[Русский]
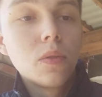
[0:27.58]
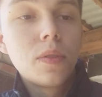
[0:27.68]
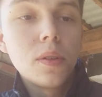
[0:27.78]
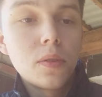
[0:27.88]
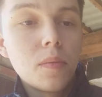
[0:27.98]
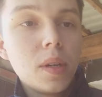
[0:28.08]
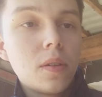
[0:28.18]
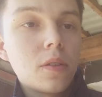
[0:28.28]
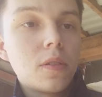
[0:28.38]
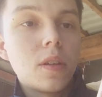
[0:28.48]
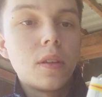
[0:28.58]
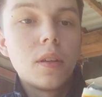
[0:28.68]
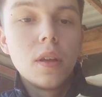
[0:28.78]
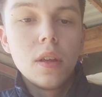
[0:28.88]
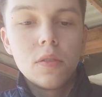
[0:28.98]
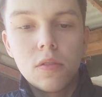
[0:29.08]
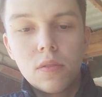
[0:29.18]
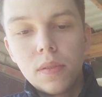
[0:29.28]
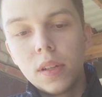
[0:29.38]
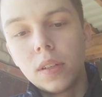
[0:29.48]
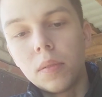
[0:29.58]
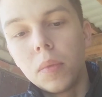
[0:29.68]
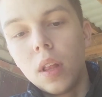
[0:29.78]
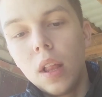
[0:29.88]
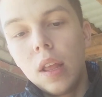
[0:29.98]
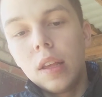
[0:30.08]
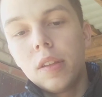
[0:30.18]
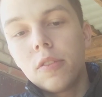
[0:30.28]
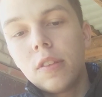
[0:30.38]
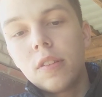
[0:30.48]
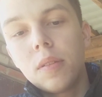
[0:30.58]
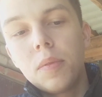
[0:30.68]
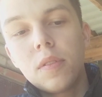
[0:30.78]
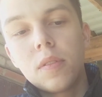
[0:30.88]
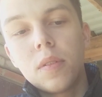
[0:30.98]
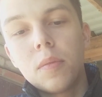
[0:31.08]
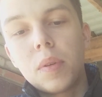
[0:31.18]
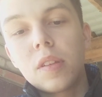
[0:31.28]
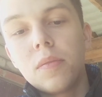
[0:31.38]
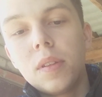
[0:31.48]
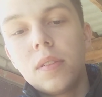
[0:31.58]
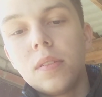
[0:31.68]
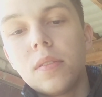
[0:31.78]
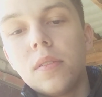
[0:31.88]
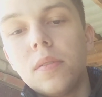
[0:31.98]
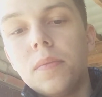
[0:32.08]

конфильтро микродей, то есть фильтром. фильтром. И здесь написано производитель